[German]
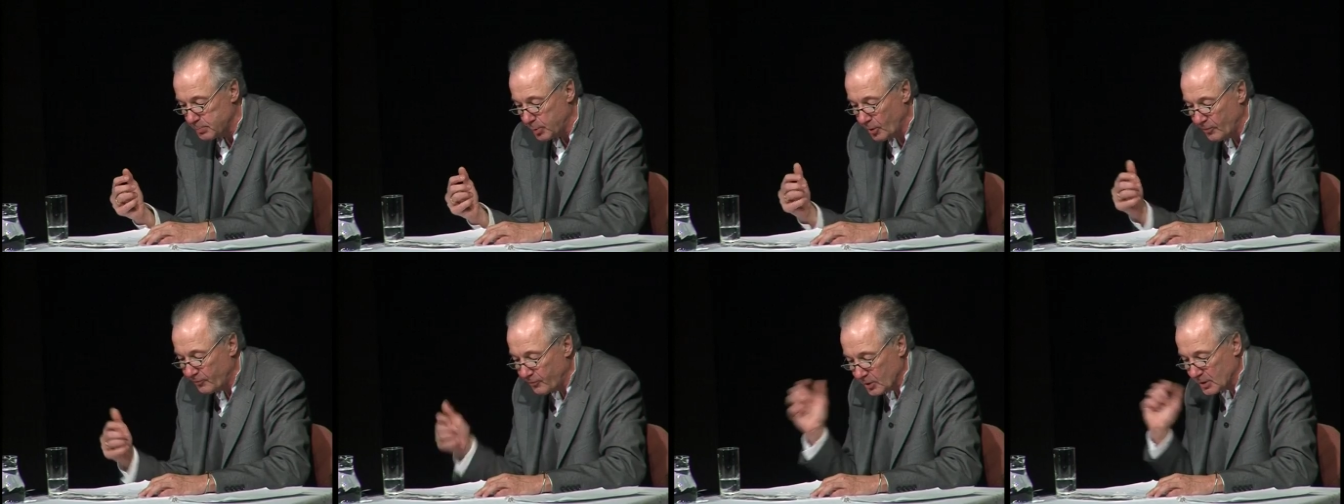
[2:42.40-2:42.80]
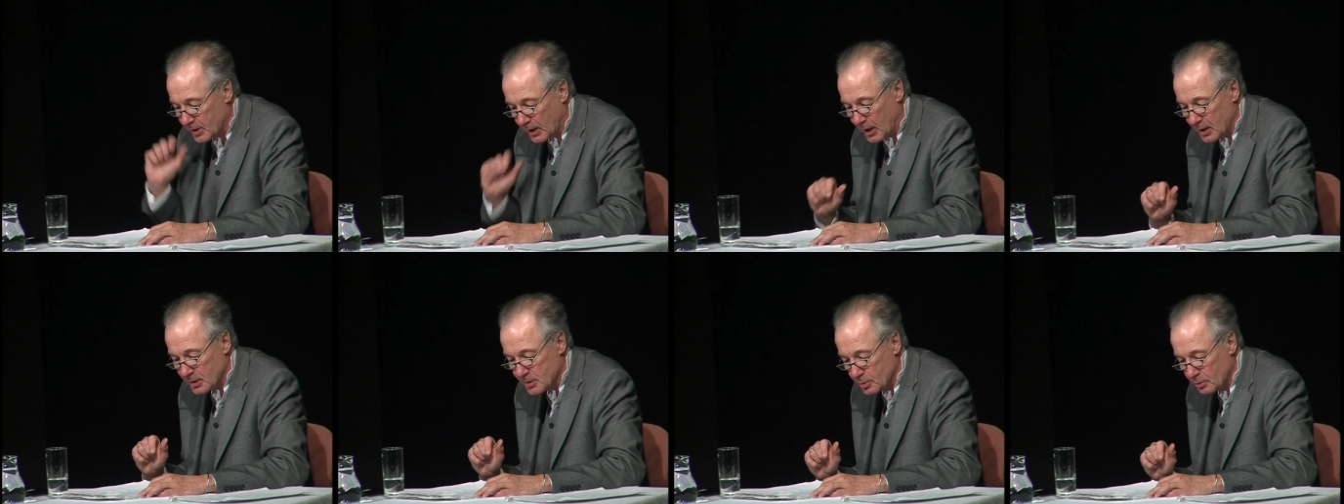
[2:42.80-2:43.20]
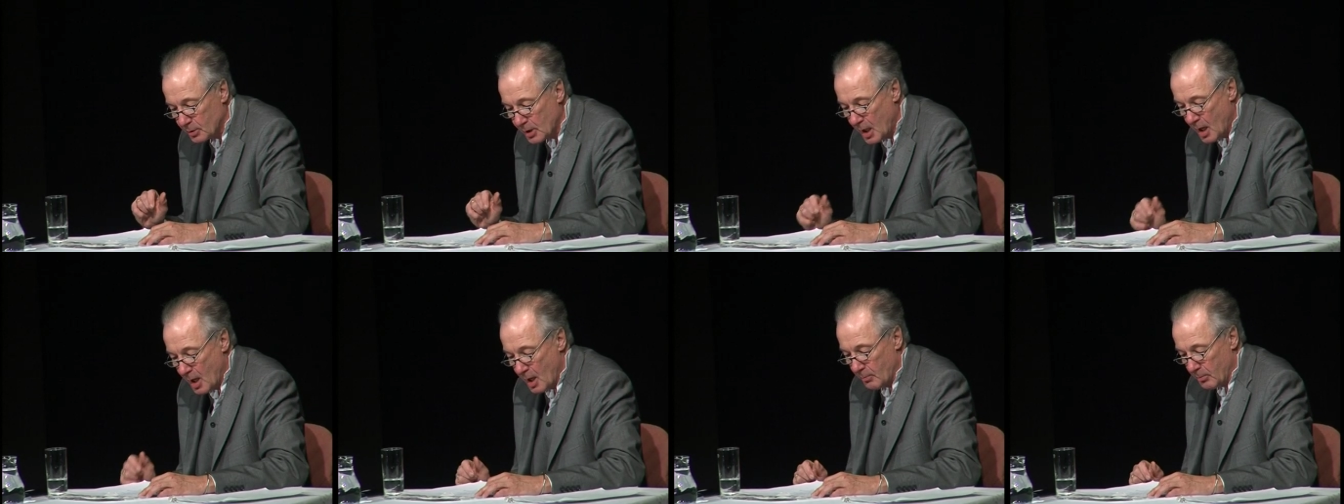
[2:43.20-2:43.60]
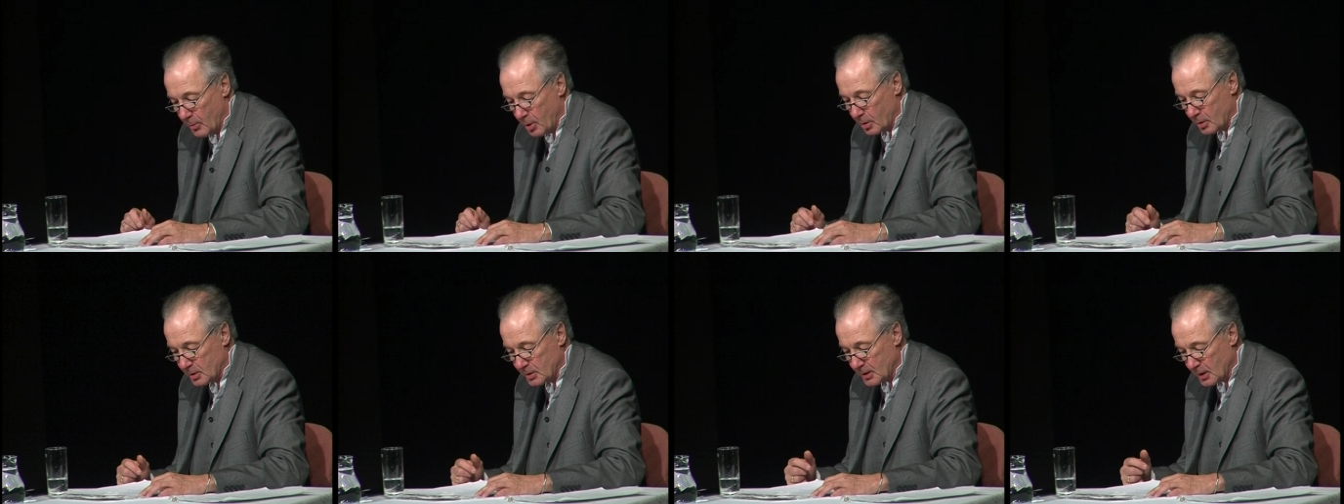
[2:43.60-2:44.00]
Von Klassikern
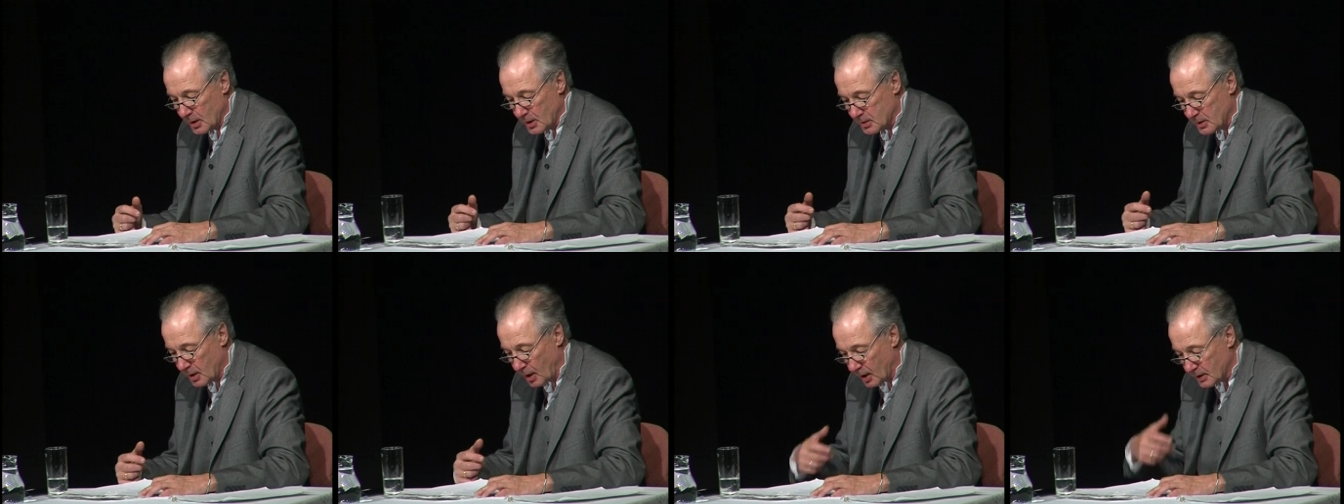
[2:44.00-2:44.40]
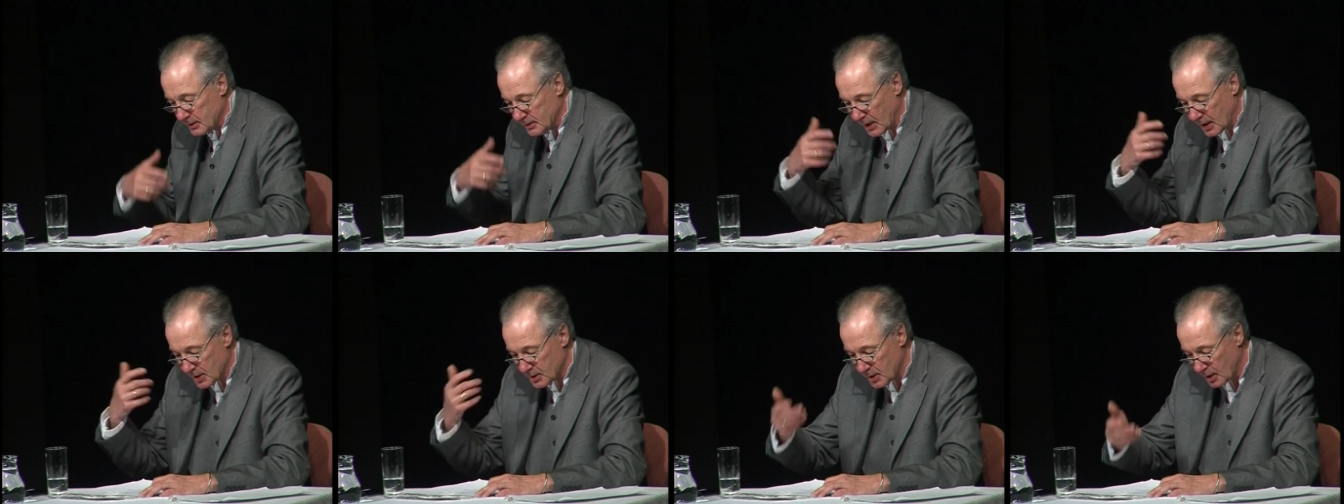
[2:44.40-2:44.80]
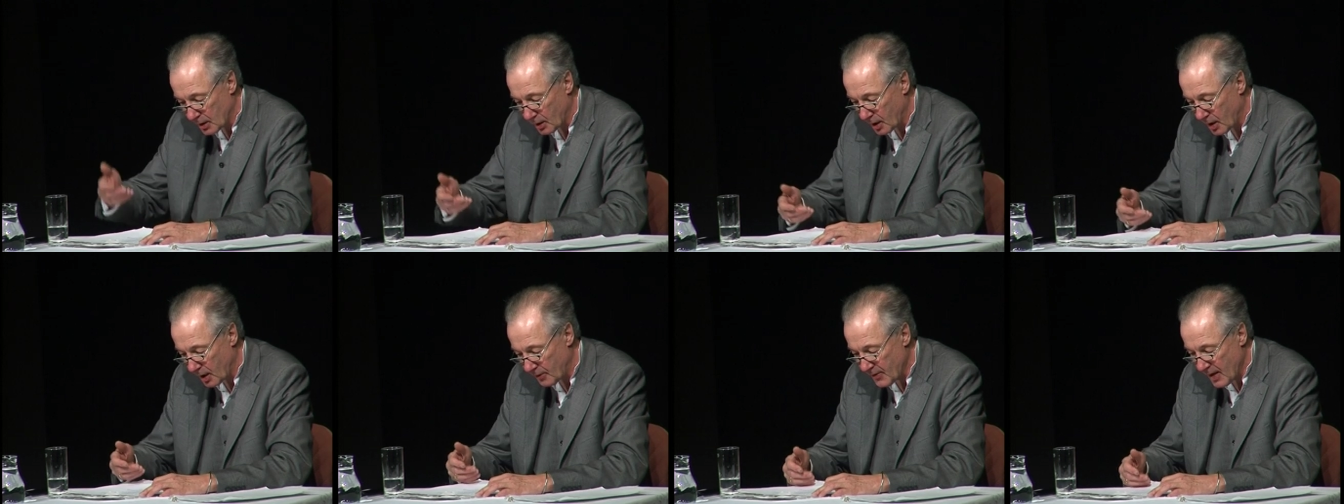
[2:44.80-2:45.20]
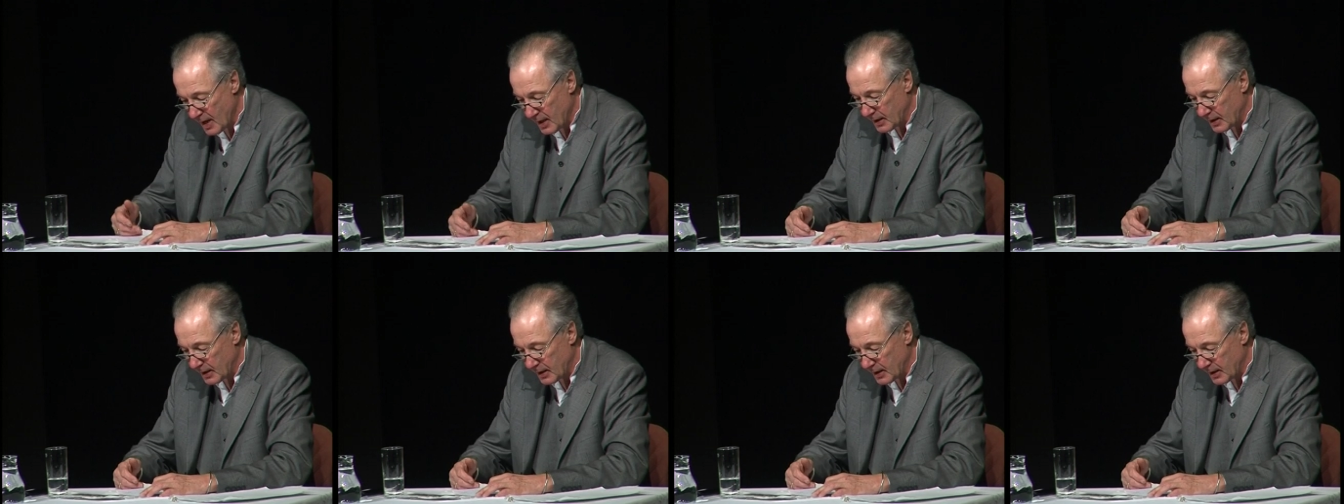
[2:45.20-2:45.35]
wie Goethe und Schiller